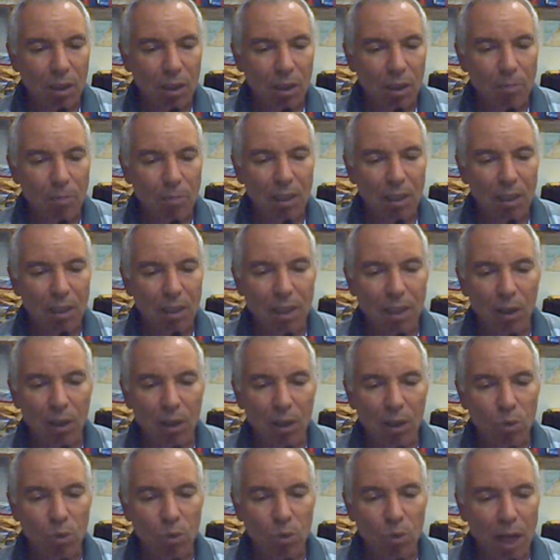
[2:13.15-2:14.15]
مادة
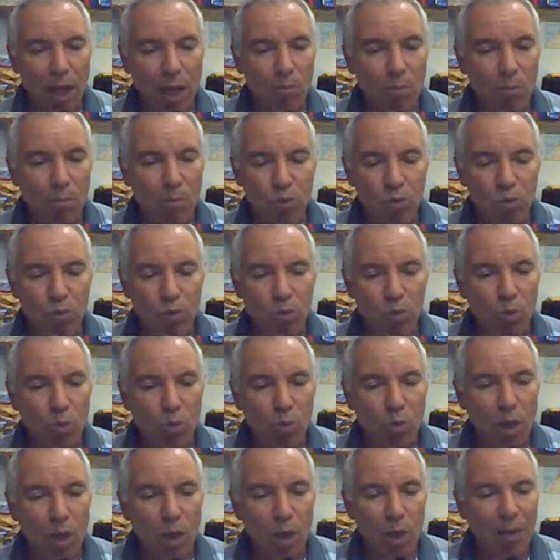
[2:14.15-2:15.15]
الكلور الموجودة
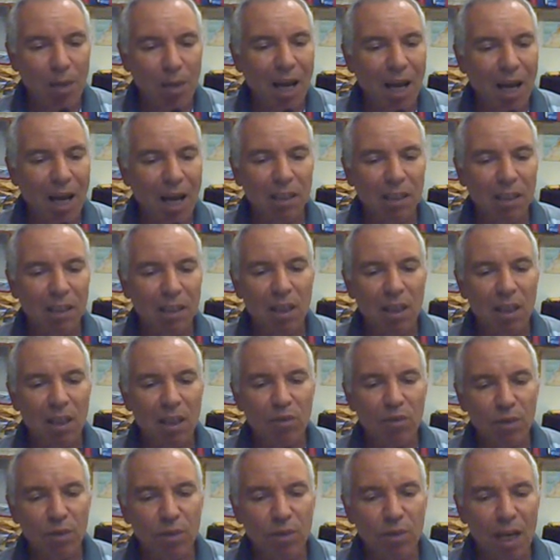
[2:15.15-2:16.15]
هنا بالأخضر
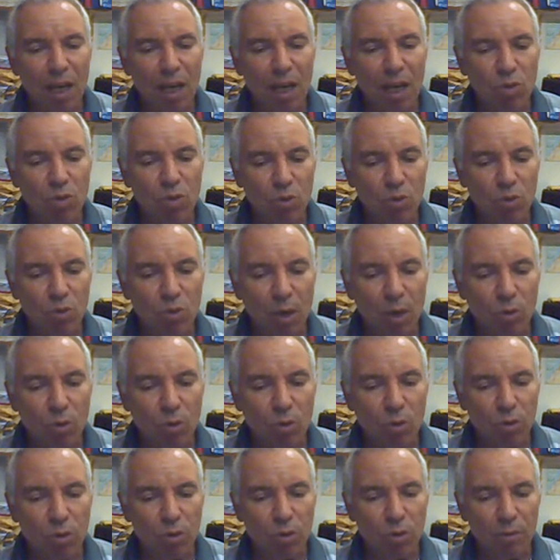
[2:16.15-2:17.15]
في
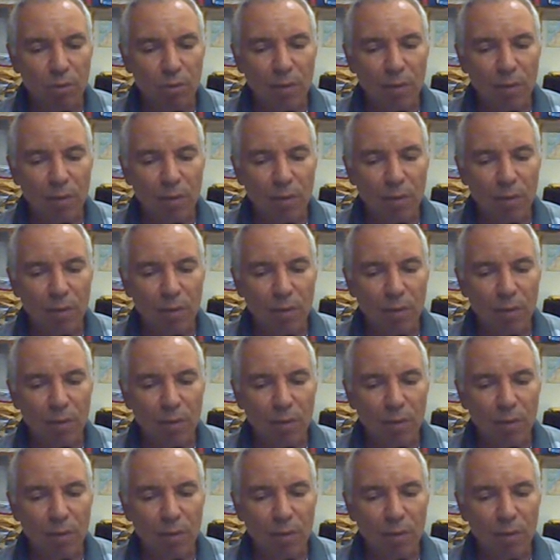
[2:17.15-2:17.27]
السكرالوز